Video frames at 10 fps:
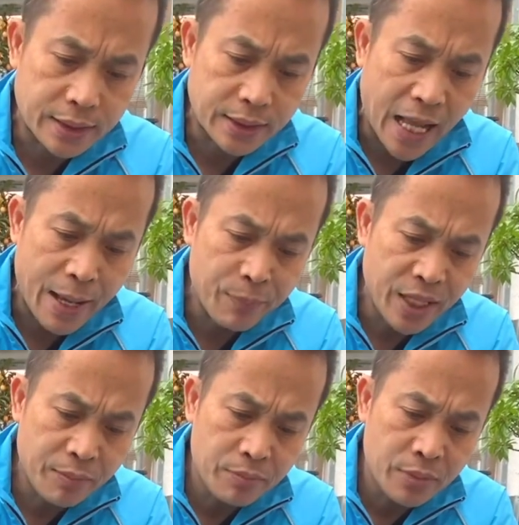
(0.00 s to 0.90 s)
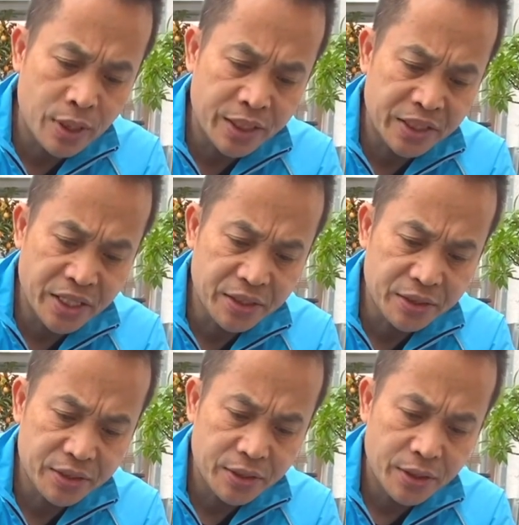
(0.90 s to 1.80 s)
8 đến 10 tiếng
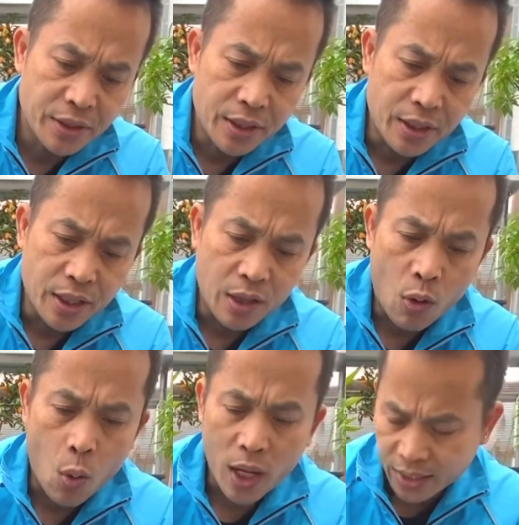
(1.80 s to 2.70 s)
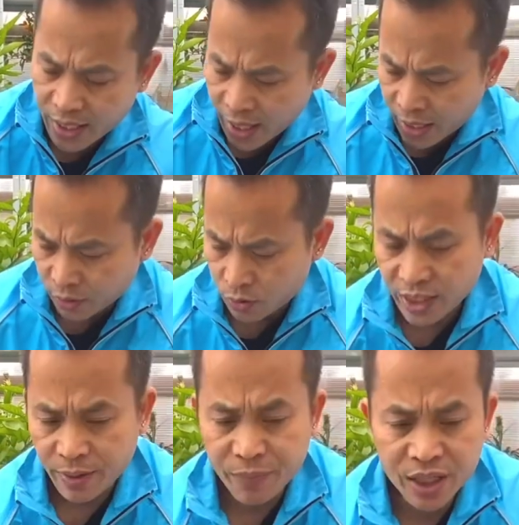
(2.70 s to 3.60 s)
hoặc là có
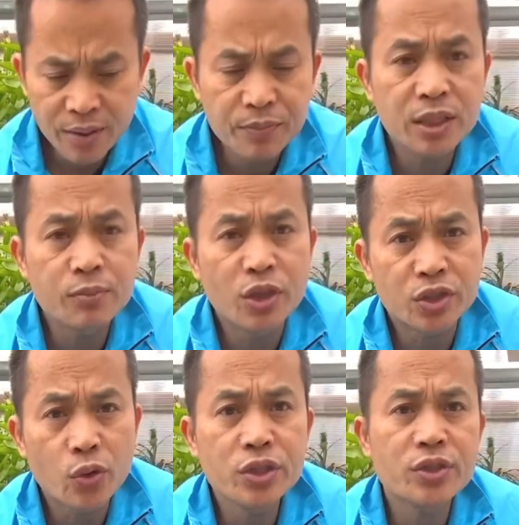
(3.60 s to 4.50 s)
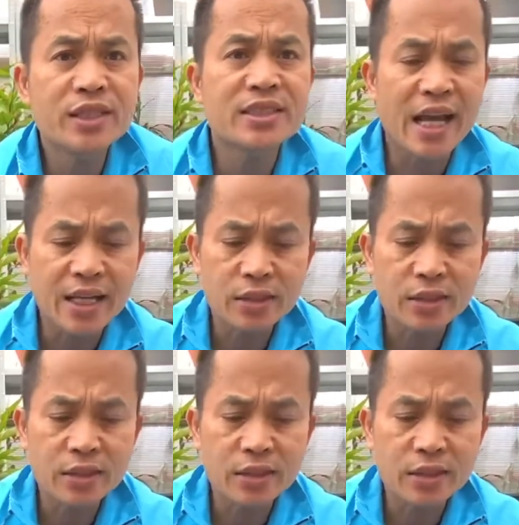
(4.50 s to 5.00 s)
thể mình ngâm từ buổi tối cho đến sáng